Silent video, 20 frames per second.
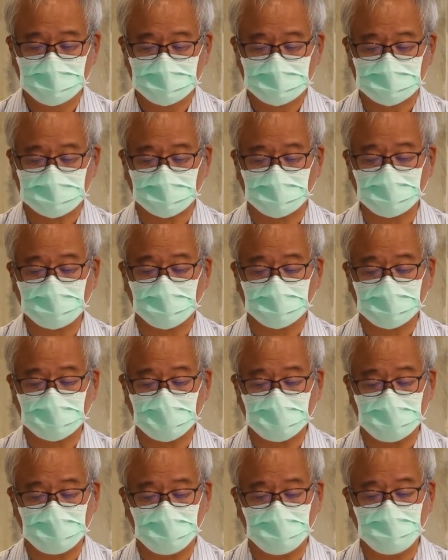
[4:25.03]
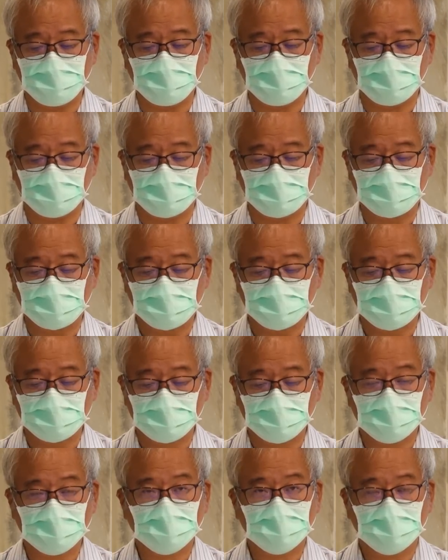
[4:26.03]
所有的移民，
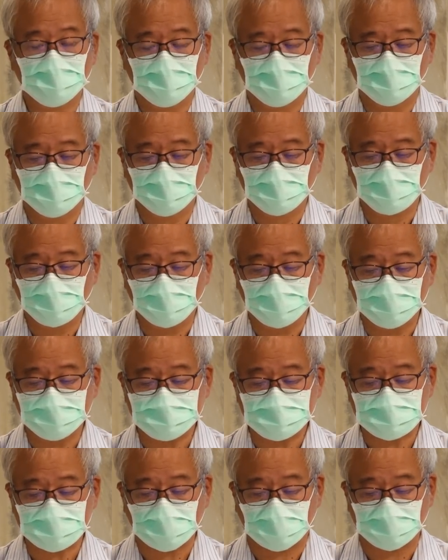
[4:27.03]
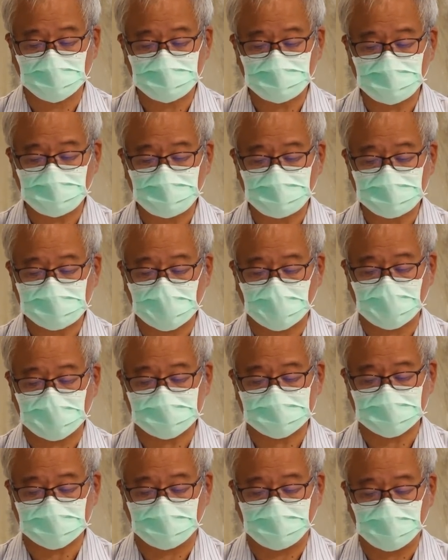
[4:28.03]
无论侨居在
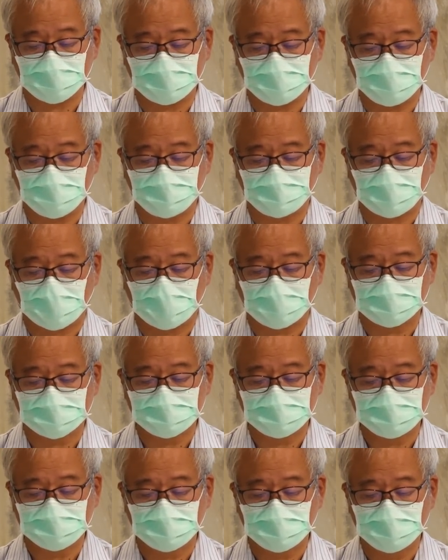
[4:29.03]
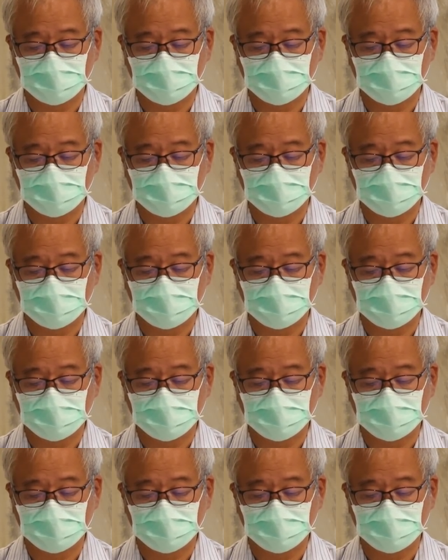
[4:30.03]
什么地方，